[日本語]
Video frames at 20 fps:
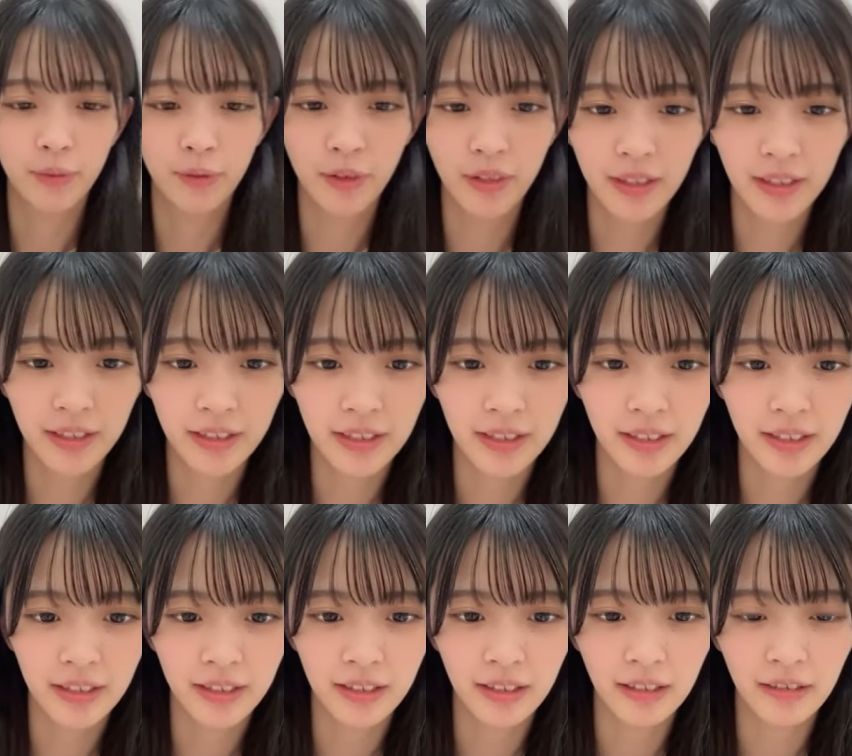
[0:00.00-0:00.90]
微妙に
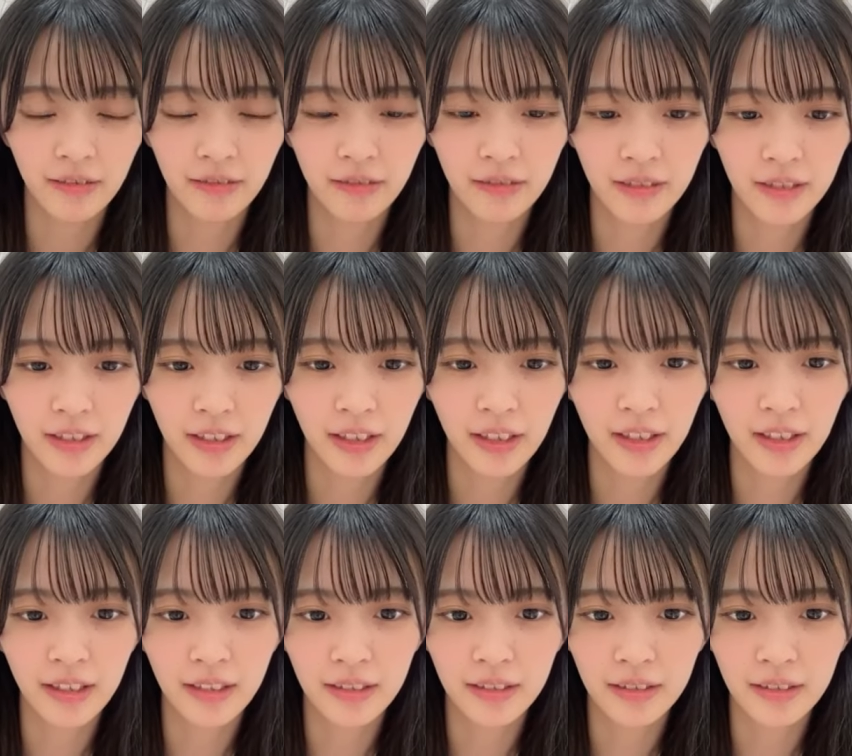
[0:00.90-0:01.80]
風入ってる
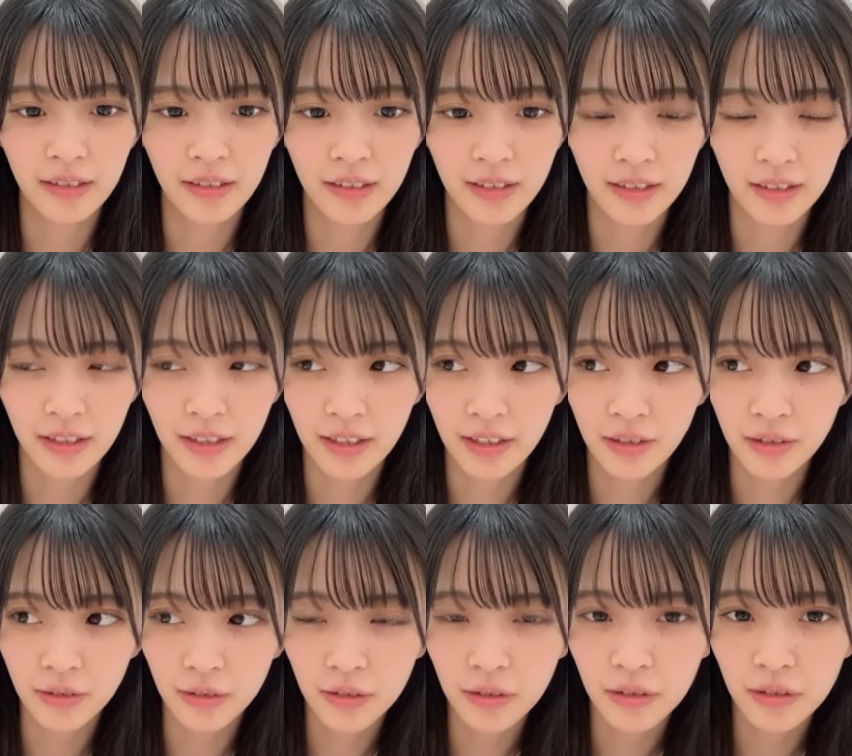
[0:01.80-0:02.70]
ねなんか
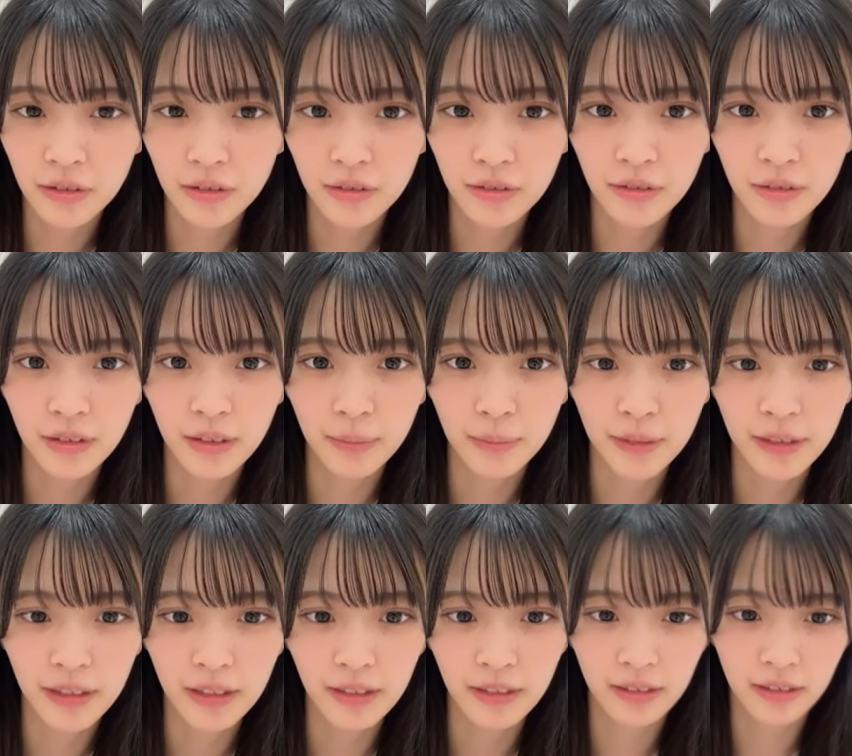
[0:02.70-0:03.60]
体調不良多
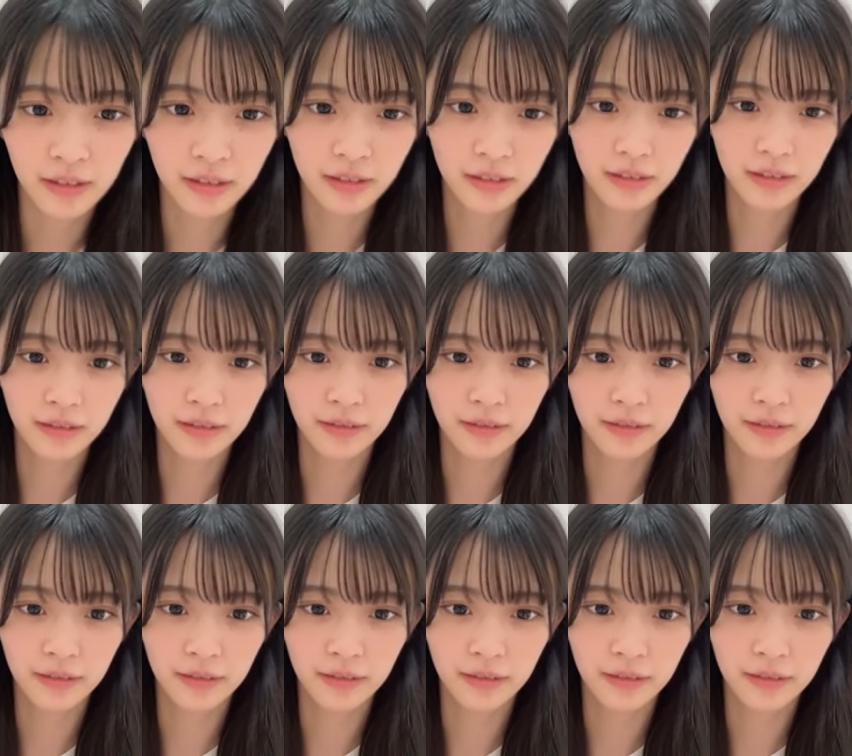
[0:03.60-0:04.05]
いみたいな明